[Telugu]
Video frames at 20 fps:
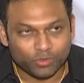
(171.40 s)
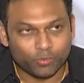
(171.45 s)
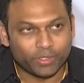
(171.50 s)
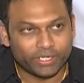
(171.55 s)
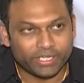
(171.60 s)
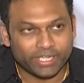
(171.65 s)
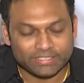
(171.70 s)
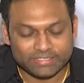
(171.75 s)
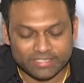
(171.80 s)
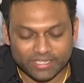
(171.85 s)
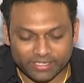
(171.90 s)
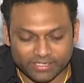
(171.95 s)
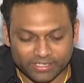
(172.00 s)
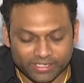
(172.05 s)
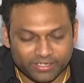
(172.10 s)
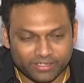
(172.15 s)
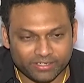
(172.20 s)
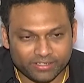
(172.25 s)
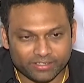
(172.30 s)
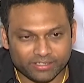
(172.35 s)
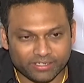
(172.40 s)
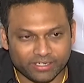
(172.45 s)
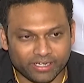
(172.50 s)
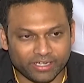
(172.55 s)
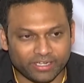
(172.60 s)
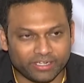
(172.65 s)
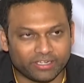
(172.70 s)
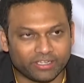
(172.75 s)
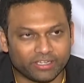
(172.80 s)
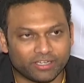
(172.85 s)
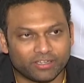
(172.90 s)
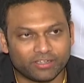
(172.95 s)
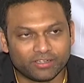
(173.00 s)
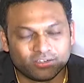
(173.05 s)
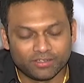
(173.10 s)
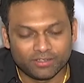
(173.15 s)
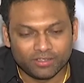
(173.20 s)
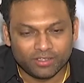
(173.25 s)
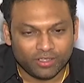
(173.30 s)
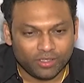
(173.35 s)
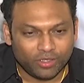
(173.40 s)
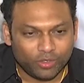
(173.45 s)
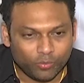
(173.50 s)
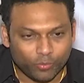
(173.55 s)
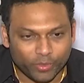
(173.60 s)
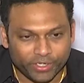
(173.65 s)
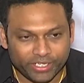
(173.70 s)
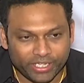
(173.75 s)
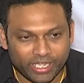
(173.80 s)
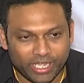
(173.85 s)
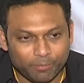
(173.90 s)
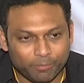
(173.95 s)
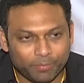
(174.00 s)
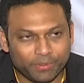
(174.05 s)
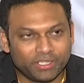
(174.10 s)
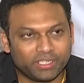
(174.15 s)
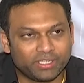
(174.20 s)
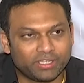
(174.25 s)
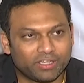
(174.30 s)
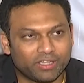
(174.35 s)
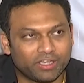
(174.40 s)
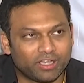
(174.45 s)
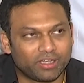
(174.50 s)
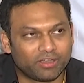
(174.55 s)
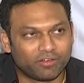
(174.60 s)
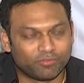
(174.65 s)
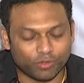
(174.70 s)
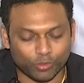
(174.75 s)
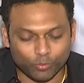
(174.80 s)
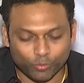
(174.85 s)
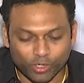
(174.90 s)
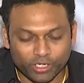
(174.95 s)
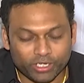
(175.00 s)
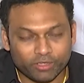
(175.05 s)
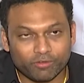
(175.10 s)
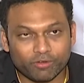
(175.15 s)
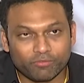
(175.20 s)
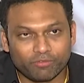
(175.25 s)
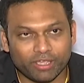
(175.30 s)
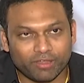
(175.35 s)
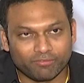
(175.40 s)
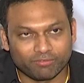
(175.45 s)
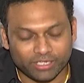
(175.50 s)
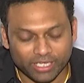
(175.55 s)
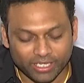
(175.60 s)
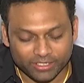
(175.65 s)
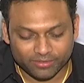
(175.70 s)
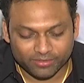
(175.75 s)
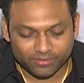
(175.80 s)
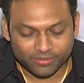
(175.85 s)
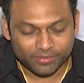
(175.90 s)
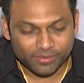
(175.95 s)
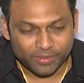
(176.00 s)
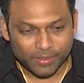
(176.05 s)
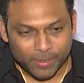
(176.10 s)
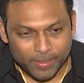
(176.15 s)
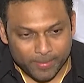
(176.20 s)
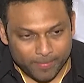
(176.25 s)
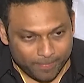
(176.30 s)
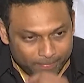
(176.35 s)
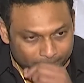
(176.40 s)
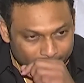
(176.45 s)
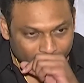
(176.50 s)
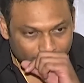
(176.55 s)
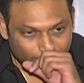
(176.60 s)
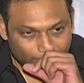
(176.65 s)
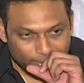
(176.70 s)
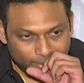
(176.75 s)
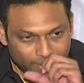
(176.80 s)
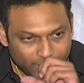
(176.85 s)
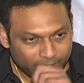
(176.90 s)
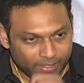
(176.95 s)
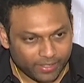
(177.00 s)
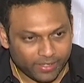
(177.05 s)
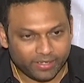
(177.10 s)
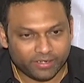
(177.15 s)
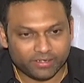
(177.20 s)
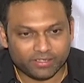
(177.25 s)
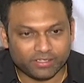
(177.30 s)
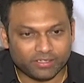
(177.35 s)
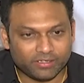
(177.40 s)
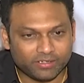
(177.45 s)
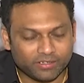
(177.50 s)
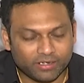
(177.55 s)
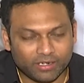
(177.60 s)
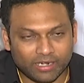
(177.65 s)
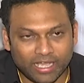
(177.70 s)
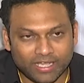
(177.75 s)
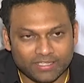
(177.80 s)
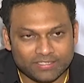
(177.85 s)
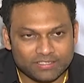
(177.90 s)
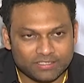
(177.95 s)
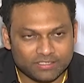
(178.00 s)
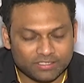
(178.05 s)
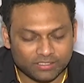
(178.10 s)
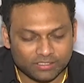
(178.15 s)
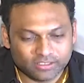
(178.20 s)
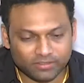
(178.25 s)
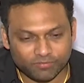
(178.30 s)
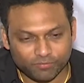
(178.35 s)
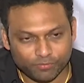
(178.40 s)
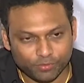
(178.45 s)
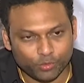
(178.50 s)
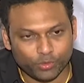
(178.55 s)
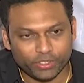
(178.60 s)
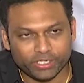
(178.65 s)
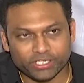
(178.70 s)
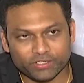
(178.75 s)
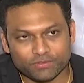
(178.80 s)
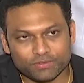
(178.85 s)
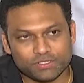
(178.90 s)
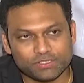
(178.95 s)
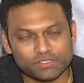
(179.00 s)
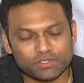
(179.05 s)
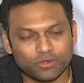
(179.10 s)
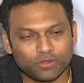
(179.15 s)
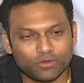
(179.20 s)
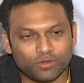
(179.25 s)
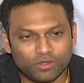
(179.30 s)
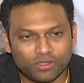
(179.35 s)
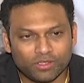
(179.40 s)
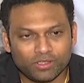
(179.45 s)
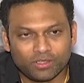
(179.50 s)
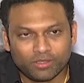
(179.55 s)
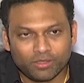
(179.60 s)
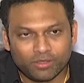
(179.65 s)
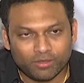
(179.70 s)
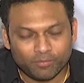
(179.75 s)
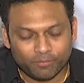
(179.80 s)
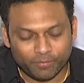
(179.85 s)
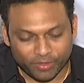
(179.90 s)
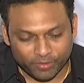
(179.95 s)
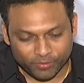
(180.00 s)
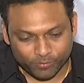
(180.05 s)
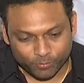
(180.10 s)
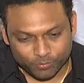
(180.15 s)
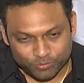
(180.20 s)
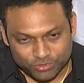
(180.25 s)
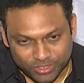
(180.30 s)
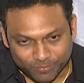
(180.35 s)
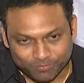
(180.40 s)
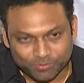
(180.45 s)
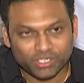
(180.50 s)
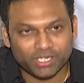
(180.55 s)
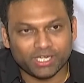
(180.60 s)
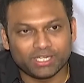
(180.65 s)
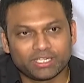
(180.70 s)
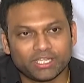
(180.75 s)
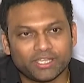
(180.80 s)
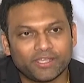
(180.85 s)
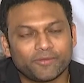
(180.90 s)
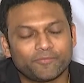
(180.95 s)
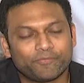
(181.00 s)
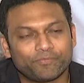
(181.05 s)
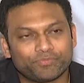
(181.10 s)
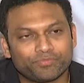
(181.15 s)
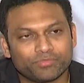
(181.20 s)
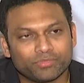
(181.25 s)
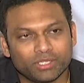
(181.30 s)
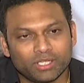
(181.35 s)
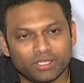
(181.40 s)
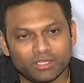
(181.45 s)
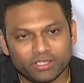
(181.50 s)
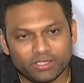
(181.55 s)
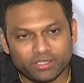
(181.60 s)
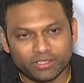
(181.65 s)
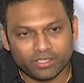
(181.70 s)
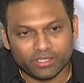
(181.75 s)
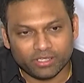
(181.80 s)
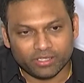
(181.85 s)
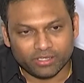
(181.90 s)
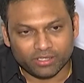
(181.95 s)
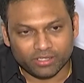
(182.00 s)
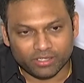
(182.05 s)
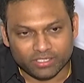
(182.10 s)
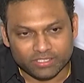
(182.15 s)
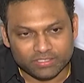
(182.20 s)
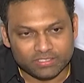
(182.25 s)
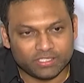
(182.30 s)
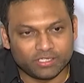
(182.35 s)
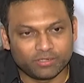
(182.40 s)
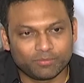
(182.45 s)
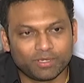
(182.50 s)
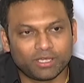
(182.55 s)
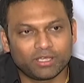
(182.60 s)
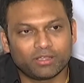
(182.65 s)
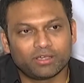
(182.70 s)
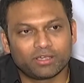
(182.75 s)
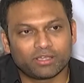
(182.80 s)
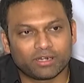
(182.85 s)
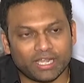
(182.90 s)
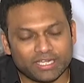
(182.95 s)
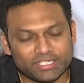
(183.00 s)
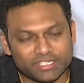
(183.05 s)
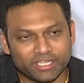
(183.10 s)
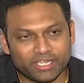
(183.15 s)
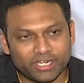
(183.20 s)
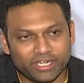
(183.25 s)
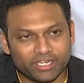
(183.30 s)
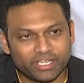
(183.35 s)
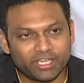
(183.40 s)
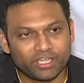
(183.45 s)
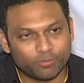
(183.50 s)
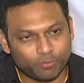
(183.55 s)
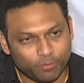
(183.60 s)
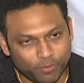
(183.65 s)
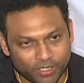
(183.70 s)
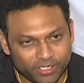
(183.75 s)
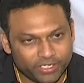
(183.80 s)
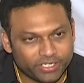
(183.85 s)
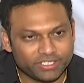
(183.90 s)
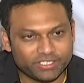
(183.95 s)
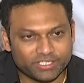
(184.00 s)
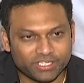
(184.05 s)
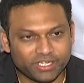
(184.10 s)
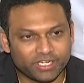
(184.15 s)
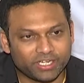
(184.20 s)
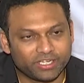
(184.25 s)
వెరీ ఎగ్జైటెడ్ అండ్ వెరీ హ్యాపీ ఫర్ వాట్ ఎవర్ వీ హ్యావ్ డన్ అండ్ లాస్ట్ ఫ్యూ ఇంటర్వ్యూస్లో మేము చెప్తున్నట్టే ఈ సినిమా రాజశేఖర రెడ్డి గారు పాలిటీషియన్